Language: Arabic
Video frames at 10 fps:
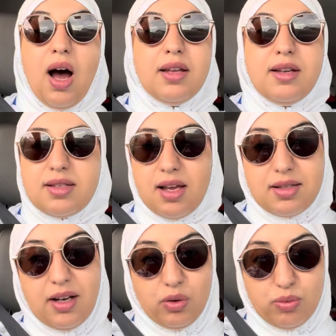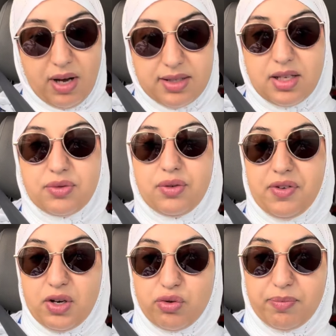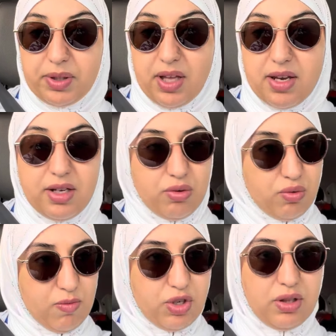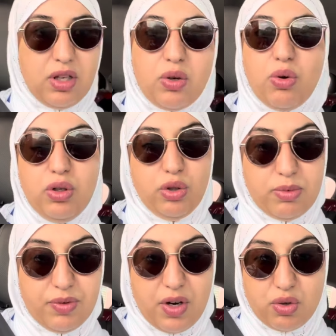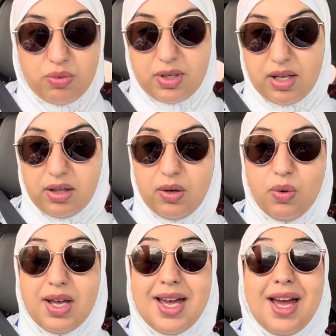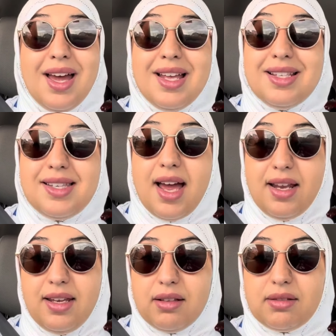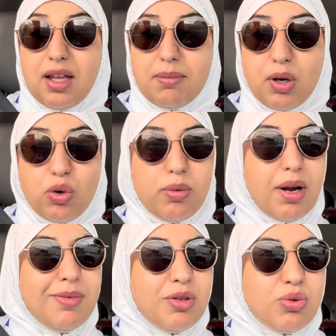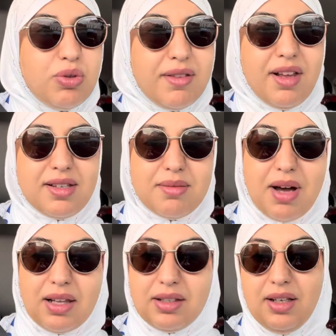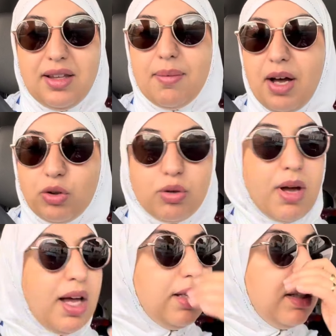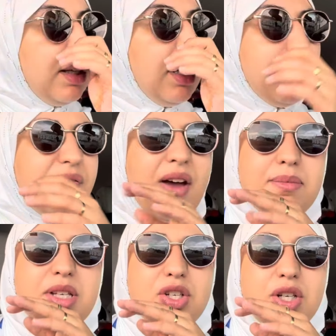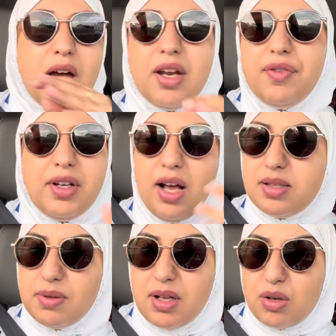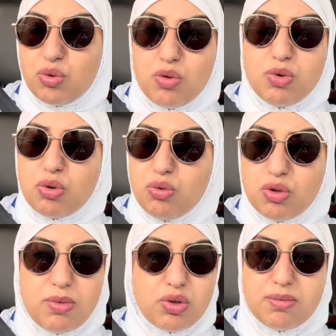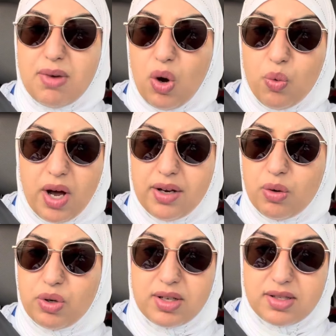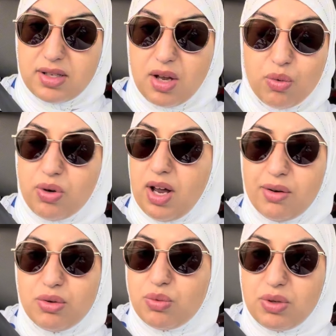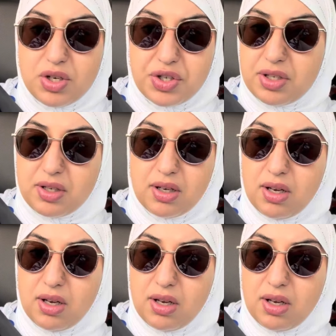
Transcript: الناس اصلا عندهم خصص في الفراش وفي البطانيات نتوما ماشي نضيقوا عليهم تفرشوا وتغطيو ثانيا الطامه الكبرى بنات ولاد ناعسين مخلطين حدا بعضهم هذه هي اللي ما فهمتها شي انا فين حاسبين راسكم وشكون نتوما واش تما خوانا وكريستيانو وكارلوس ولا شني